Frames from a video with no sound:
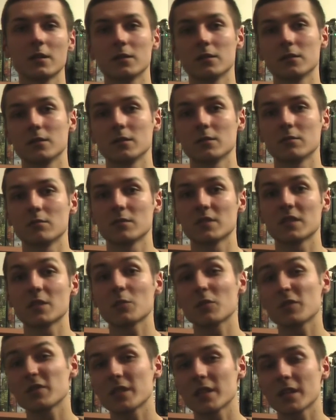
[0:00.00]
e,
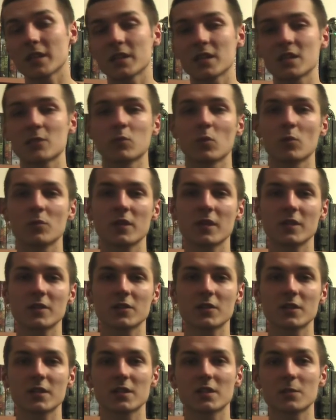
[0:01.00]
zapoznaje nas
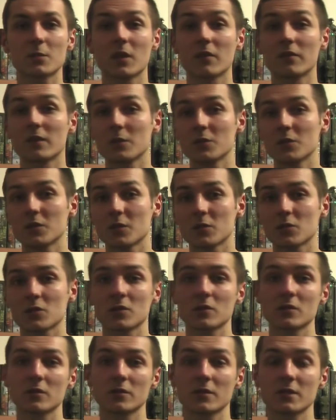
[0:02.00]
pobieżnie z sprawami nią
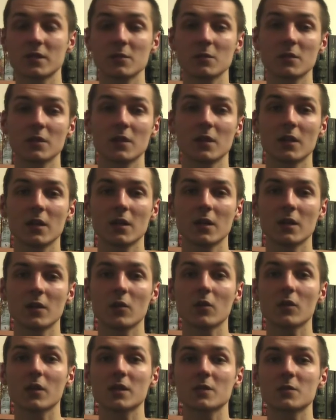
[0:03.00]
rządzącymi
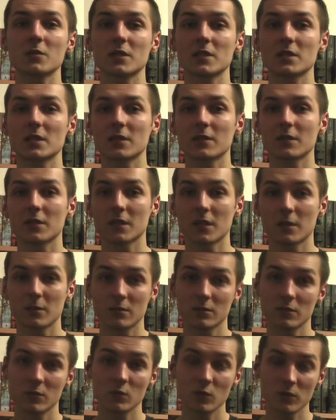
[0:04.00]
oraz przedstawia
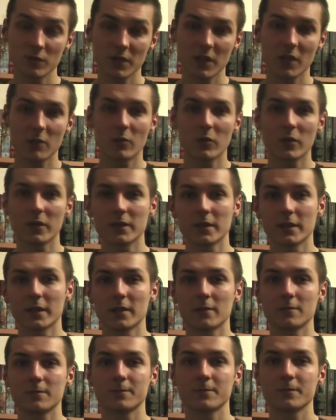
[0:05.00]
nam głównego bohatera.